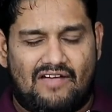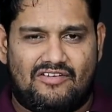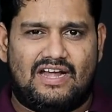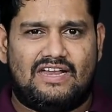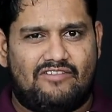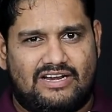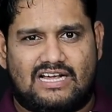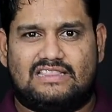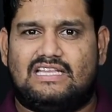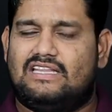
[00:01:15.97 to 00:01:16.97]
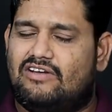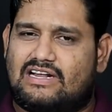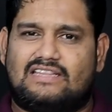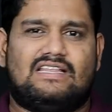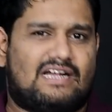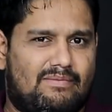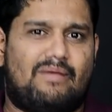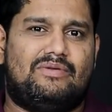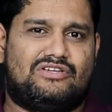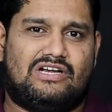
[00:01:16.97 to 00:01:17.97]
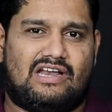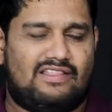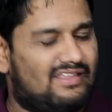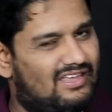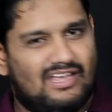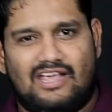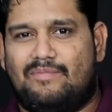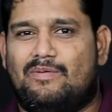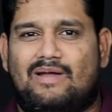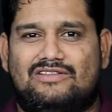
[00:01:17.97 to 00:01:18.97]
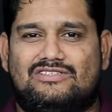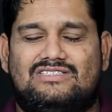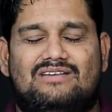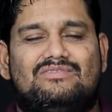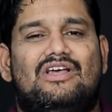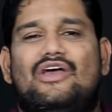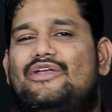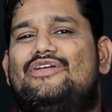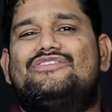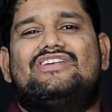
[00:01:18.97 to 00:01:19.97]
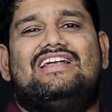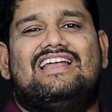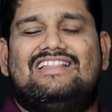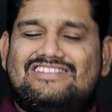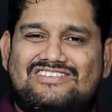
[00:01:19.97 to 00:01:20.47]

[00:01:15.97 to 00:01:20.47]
అవేంటి వాటి కథ ఏంది వాటి కథ కమా మిషన్ ఏంటనేది ఇప్పుడు మనం చూద్దాం న్యూస్ ఏంటనేది